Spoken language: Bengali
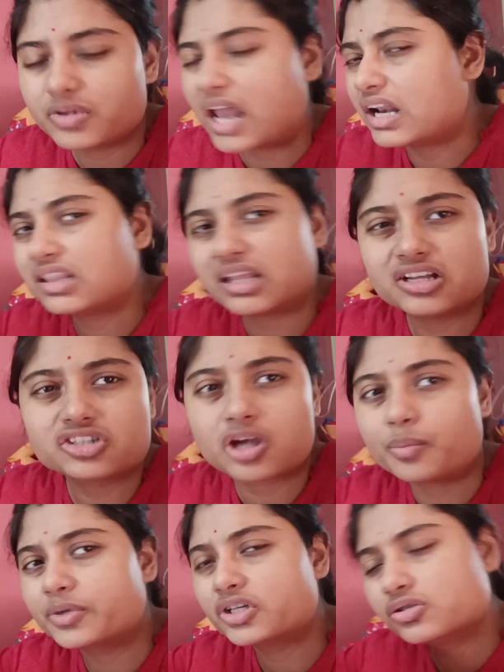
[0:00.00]
হ্যানা তেনা
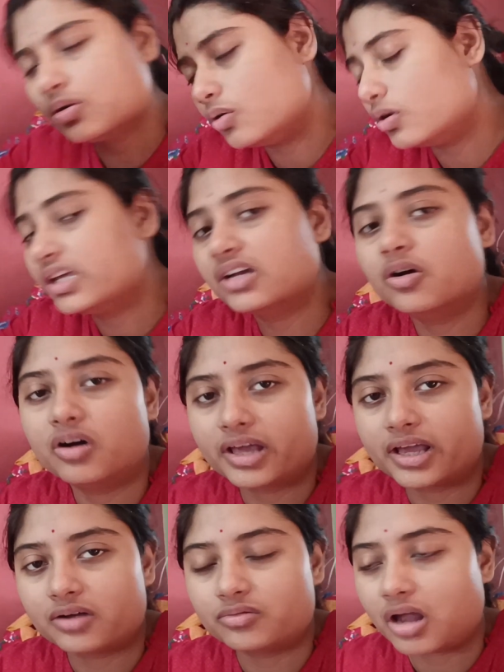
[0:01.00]
সব কিছু ওরই ঘর
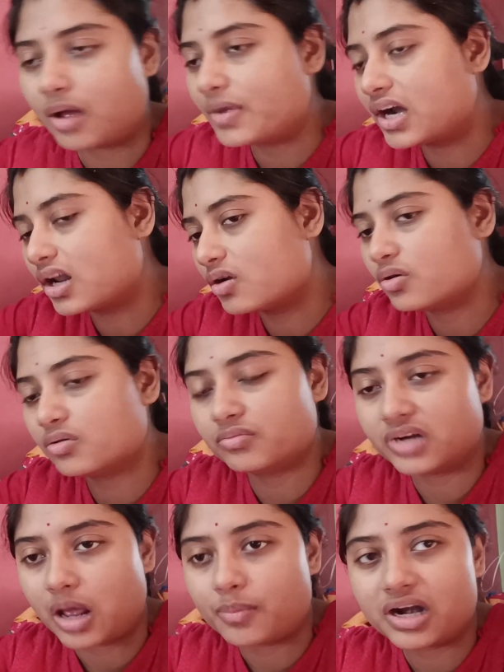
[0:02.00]
এখন আমার আর ওর
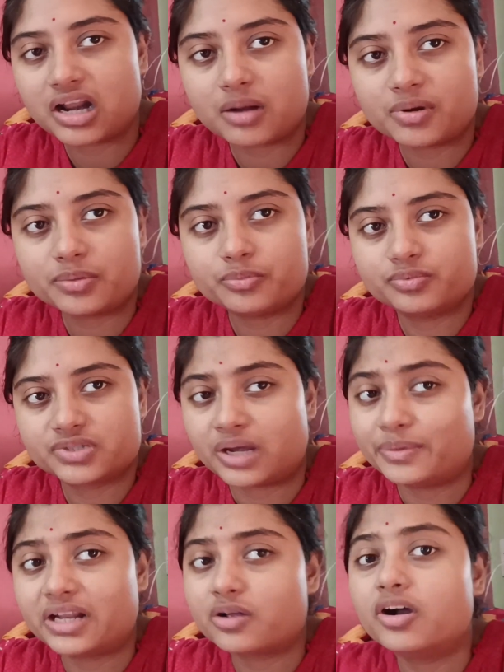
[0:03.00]
মানে আমার আর আমার
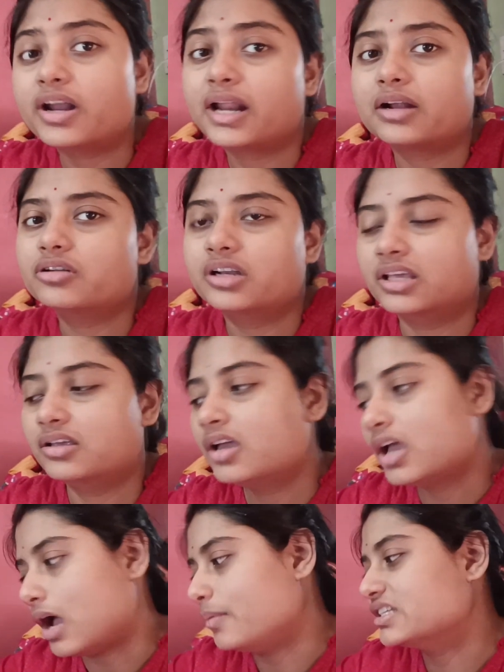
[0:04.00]
স্বামীর ঘর এখন নেই
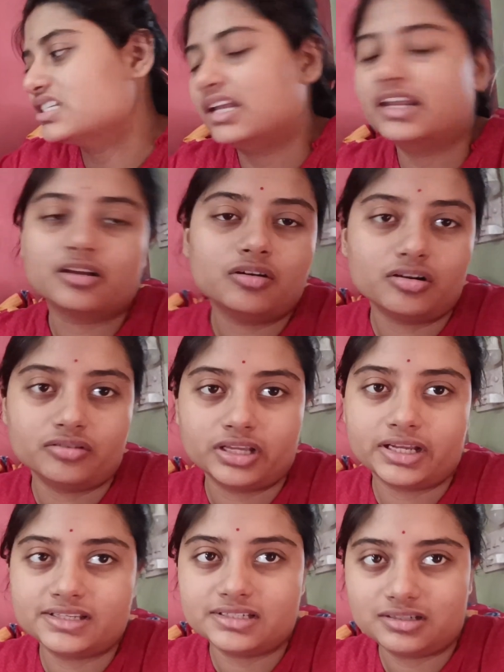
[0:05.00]
আমার ছেলের ঘর হয়ে
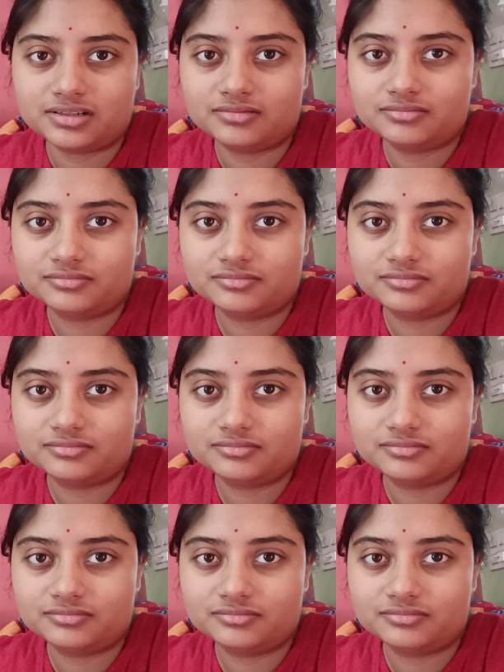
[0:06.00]
গেছে এটা